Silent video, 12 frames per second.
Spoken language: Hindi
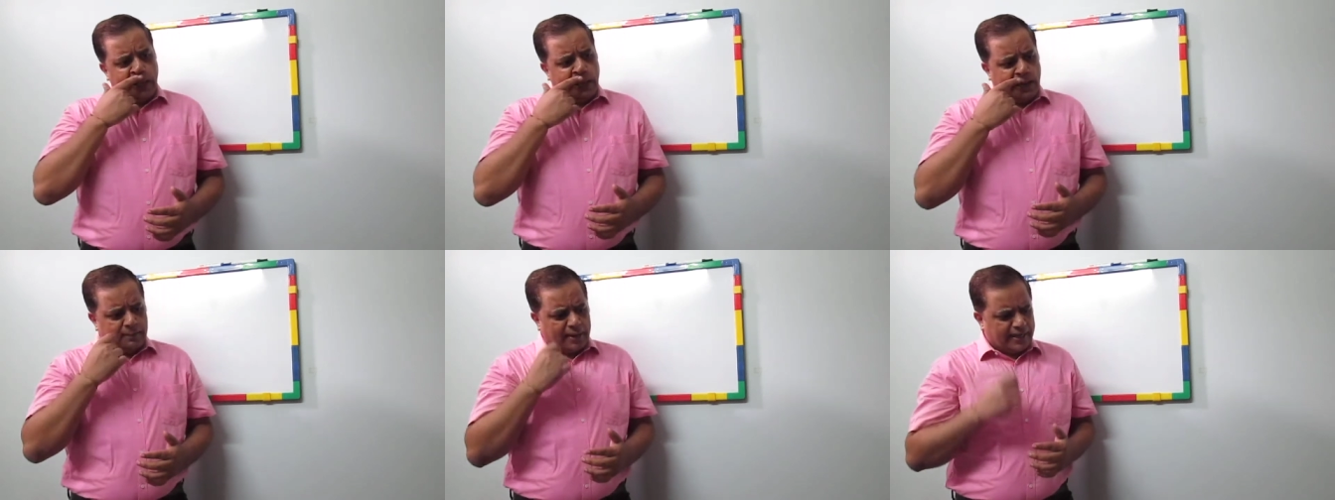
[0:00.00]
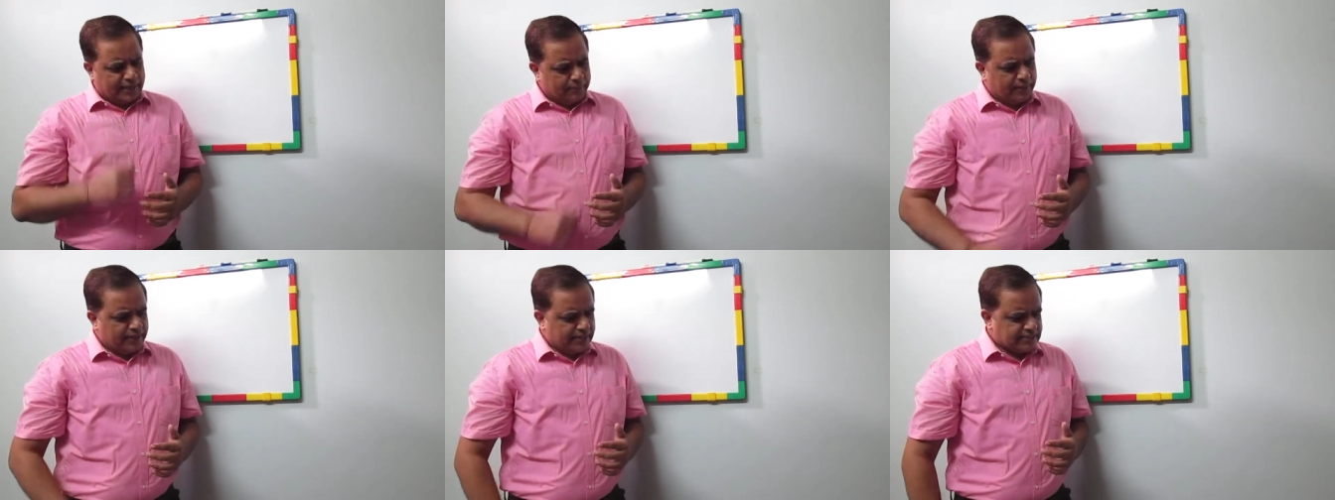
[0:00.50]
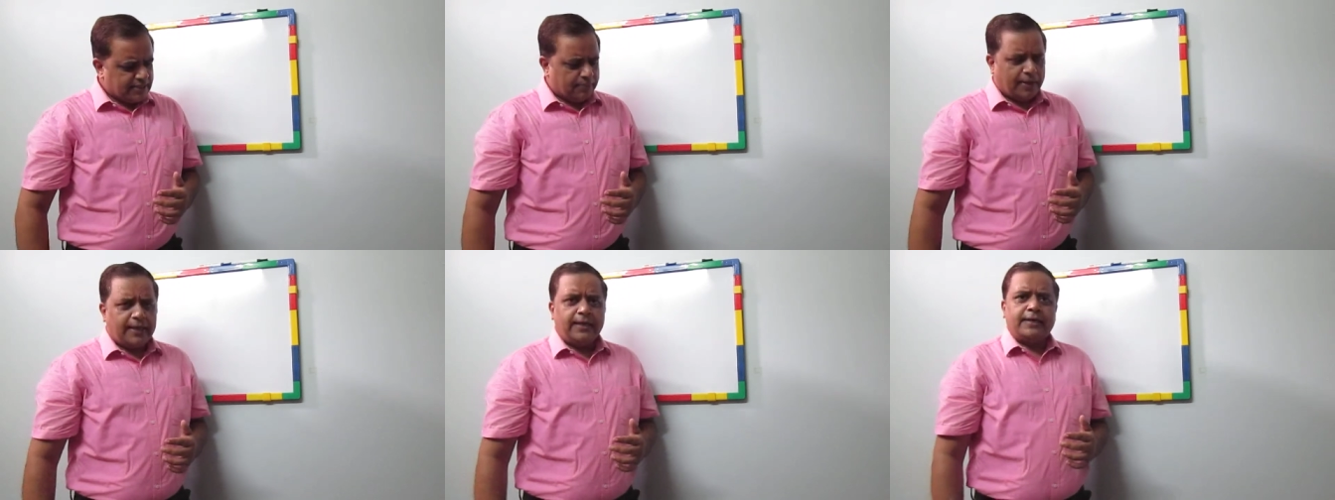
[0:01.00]
अब आगे बढ़ने से
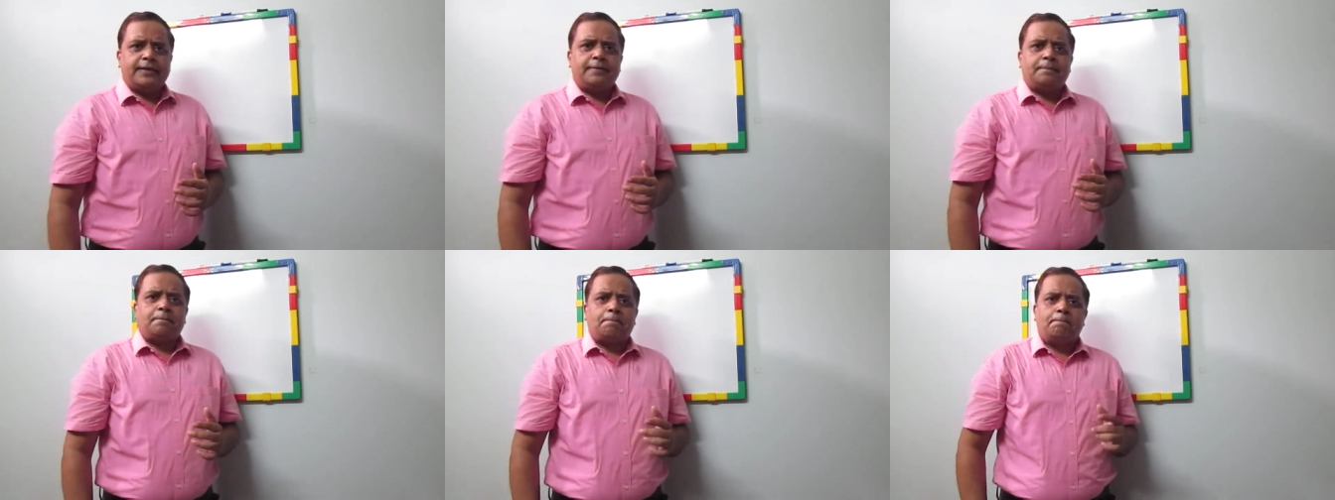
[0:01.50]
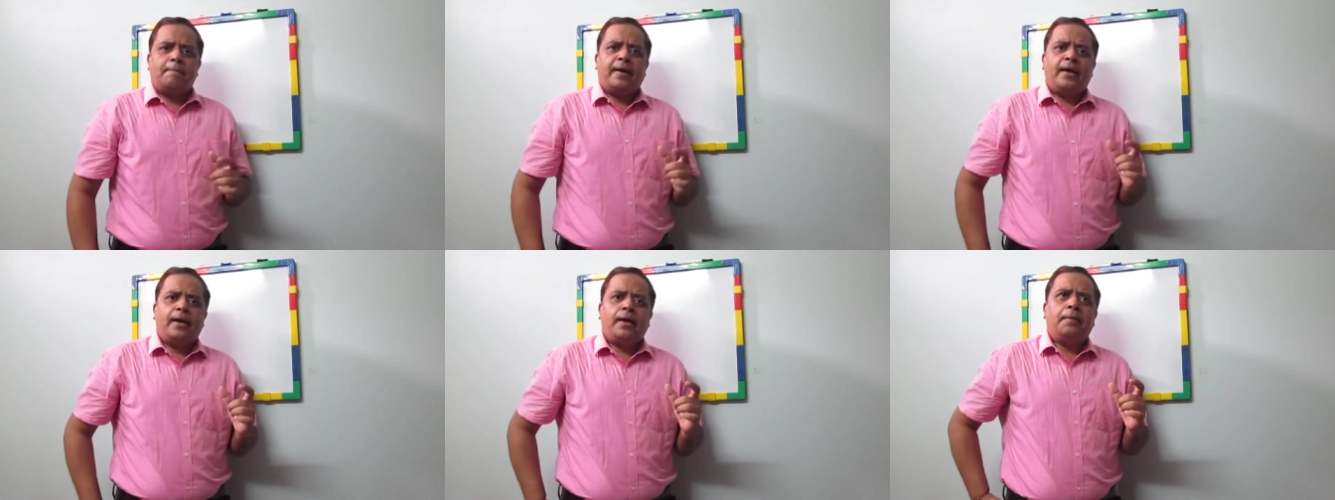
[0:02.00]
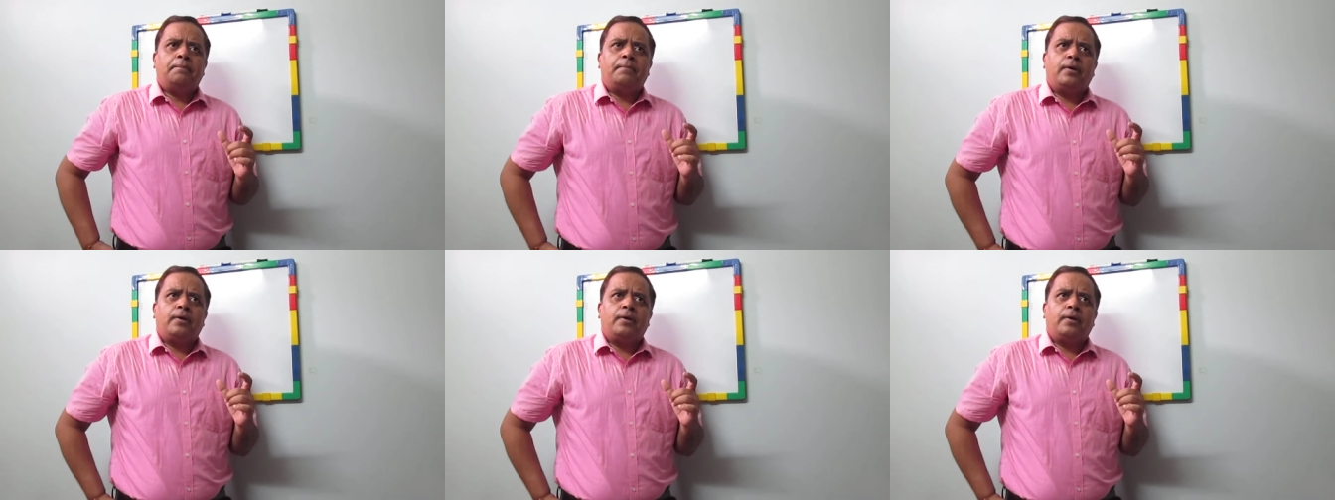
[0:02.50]
पहले मैं